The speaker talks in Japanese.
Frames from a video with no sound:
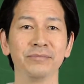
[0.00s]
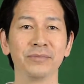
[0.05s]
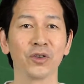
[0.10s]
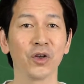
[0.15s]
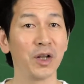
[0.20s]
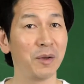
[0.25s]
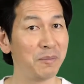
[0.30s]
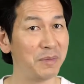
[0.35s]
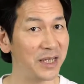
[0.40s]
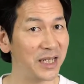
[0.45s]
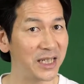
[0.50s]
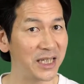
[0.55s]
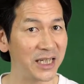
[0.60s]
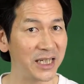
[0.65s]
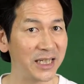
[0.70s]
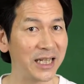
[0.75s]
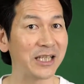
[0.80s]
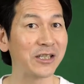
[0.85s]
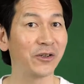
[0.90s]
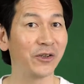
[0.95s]
これ
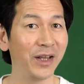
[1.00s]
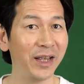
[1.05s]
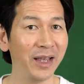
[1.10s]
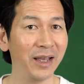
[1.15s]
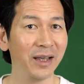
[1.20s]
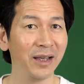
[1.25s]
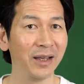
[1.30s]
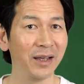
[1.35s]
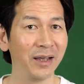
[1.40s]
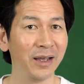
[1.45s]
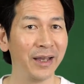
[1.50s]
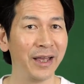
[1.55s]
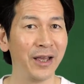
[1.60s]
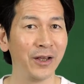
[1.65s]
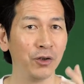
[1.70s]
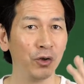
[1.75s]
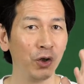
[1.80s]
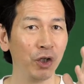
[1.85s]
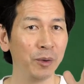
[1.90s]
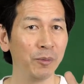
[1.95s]
MECEですよね。
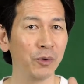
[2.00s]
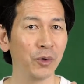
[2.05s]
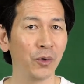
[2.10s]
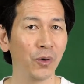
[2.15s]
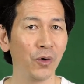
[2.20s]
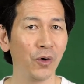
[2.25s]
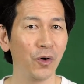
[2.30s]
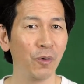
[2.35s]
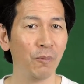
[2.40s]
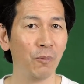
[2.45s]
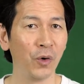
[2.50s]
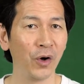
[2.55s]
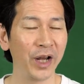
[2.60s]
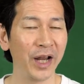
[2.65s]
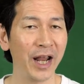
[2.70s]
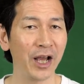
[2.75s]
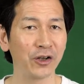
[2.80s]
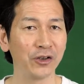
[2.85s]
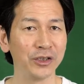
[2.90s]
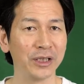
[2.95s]
乗り物を漏れ
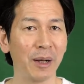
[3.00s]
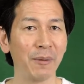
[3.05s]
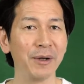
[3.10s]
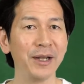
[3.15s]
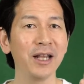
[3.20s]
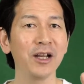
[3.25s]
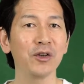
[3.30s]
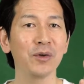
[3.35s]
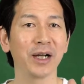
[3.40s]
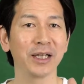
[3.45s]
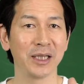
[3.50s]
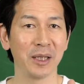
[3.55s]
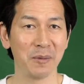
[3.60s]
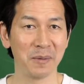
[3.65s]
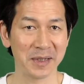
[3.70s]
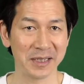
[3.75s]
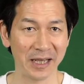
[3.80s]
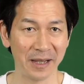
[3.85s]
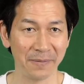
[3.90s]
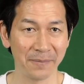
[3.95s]
なくダブりなく分けてみ
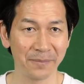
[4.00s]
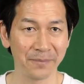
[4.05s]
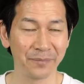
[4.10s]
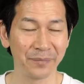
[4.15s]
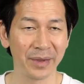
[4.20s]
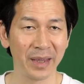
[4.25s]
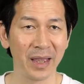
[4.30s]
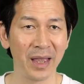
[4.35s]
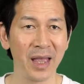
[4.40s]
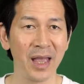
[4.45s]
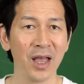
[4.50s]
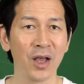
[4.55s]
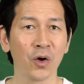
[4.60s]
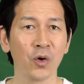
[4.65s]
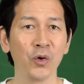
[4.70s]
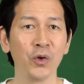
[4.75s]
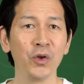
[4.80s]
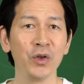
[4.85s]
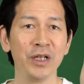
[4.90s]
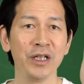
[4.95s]
ました。
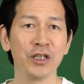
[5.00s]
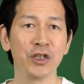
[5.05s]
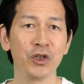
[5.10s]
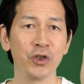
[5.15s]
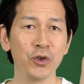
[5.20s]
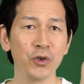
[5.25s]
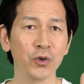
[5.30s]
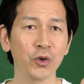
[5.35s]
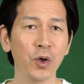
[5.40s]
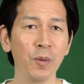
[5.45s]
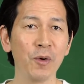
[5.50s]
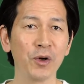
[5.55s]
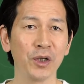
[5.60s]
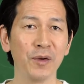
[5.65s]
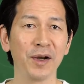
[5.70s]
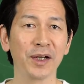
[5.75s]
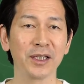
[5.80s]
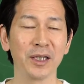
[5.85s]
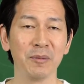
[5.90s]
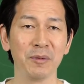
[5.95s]
このように中項目で
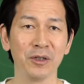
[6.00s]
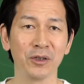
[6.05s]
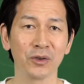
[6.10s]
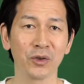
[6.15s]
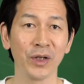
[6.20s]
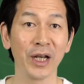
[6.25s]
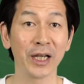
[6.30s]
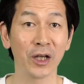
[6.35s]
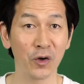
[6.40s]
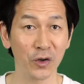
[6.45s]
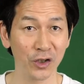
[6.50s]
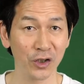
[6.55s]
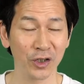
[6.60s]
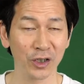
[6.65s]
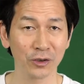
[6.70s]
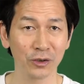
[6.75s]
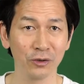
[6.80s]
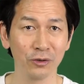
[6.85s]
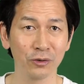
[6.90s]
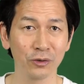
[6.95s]
分けてみると何が起きるか
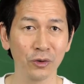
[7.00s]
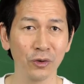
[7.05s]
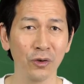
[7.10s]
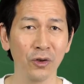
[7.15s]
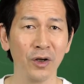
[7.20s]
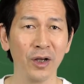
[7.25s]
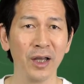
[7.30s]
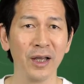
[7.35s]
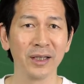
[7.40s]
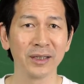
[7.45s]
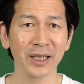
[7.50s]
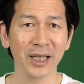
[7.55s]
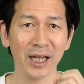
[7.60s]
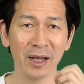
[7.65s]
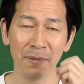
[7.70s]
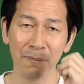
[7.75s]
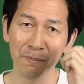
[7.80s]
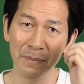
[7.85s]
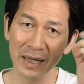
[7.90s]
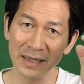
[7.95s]
というと、た
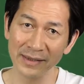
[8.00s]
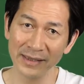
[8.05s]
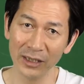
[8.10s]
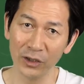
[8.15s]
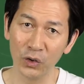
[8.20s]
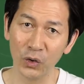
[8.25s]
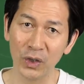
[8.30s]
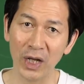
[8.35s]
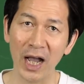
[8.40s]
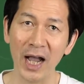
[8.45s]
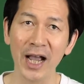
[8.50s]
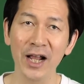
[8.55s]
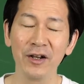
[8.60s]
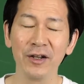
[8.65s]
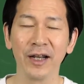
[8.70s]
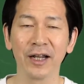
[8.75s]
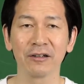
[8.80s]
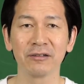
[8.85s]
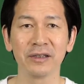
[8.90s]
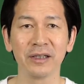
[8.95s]
だ漫然と考えるので
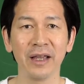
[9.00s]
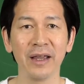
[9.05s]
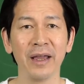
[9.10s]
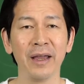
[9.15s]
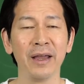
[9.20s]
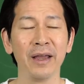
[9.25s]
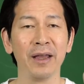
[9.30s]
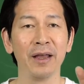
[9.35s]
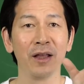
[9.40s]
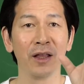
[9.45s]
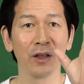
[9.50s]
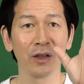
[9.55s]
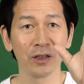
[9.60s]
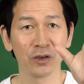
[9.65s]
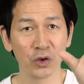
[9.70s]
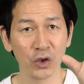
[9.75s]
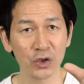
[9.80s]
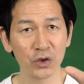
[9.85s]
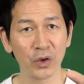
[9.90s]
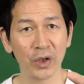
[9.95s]
はなくて、
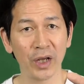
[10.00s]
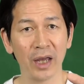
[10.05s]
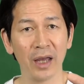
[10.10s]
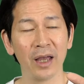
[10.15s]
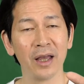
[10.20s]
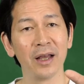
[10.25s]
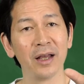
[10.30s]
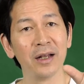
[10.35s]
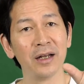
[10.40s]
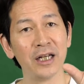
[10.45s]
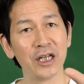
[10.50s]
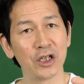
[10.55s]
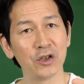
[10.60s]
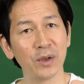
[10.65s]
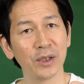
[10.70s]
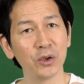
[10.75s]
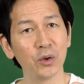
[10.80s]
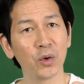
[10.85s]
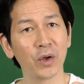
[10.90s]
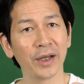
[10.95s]
それぞれ陸
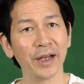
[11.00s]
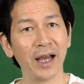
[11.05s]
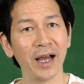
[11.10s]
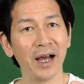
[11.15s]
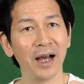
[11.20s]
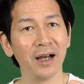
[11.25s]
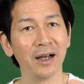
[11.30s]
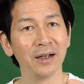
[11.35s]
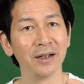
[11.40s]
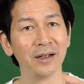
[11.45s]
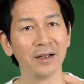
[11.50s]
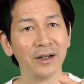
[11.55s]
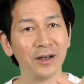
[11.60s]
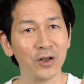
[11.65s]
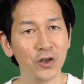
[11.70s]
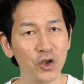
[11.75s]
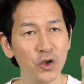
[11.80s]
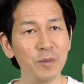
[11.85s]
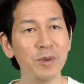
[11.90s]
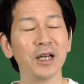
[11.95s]
はどうかな、
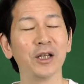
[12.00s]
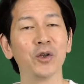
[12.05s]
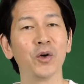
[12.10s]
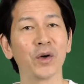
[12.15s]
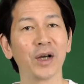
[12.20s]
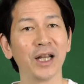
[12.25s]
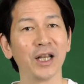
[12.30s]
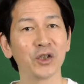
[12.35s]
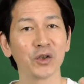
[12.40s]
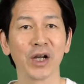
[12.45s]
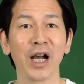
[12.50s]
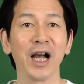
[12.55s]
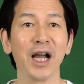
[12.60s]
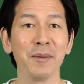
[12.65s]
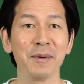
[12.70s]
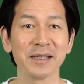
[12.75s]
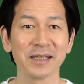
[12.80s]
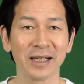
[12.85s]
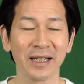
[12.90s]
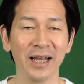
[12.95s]
海はどうかなと考え
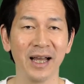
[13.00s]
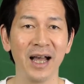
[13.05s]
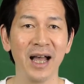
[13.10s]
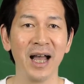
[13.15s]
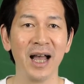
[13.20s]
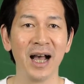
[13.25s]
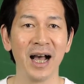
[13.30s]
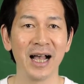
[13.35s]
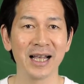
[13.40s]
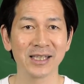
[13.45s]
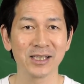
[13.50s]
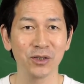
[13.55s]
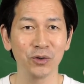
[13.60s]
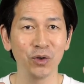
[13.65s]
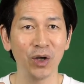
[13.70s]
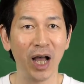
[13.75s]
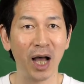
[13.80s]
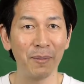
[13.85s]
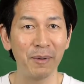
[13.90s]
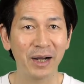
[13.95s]
ますから、発想の
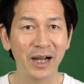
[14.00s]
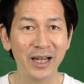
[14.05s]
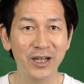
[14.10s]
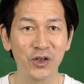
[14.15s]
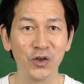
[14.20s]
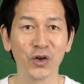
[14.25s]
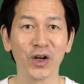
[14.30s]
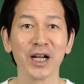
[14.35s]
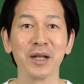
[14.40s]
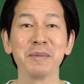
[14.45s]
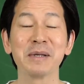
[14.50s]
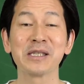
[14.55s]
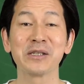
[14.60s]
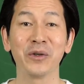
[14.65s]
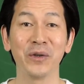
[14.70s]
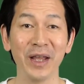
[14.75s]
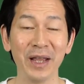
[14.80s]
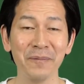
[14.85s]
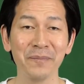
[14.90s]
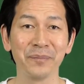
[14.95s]
幅が広がりますよ
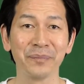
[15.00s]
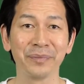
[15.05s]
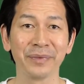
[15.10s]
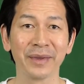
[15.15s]
ね。